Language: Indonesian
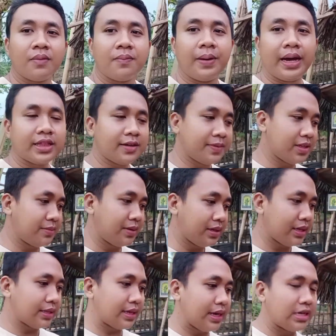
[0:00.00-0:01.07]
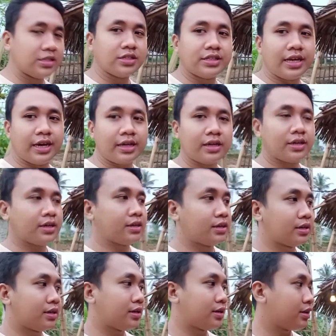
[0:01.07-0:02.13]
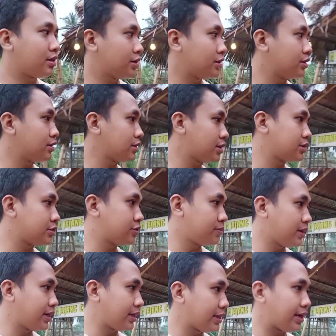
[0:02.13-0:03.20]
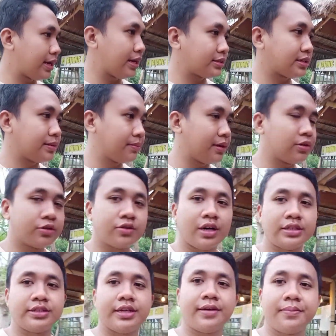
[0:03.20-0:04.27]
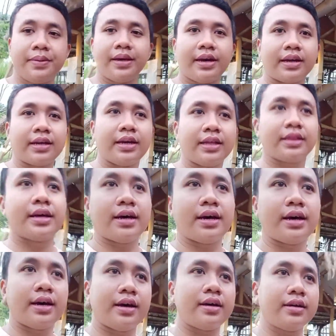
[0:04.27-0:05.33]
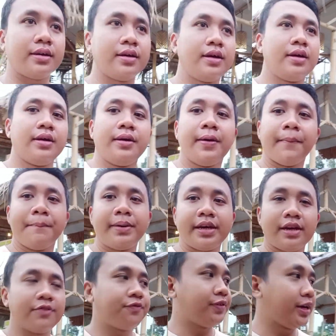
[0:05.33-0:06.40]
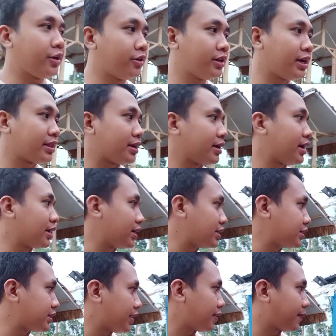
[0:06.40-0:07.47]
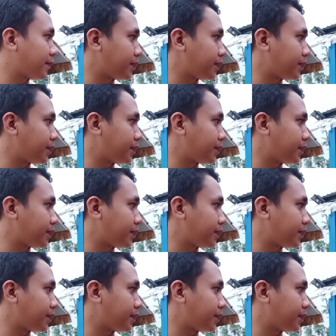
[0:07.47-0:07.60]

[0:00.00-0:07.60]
baik teman-teman kita lanjut ya eh, cuma kita alas sambil duduk aja biar kita bikin videonya tenang guys ya